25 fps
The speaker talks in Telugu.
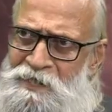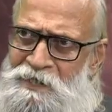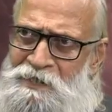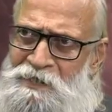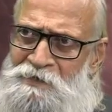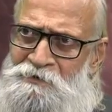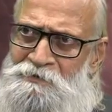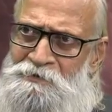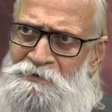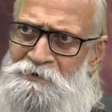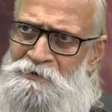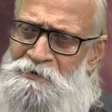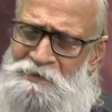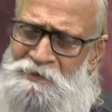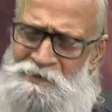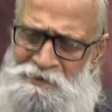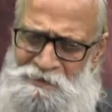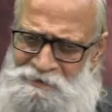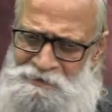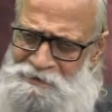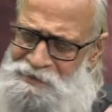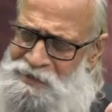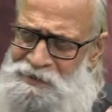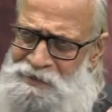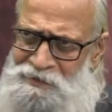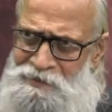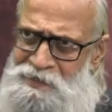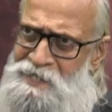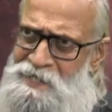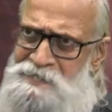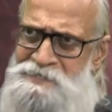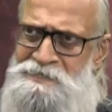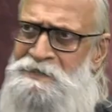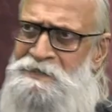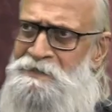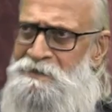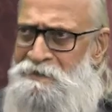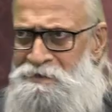న్యాయం చేయలేరు నేను
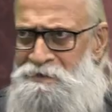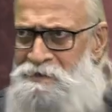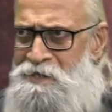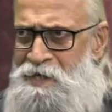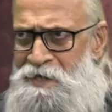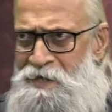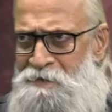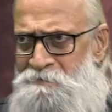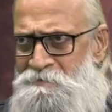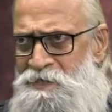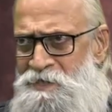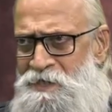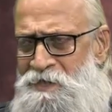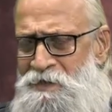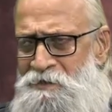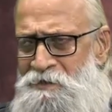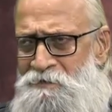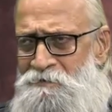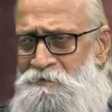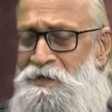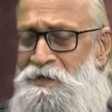నా సీట్కి న్యాయం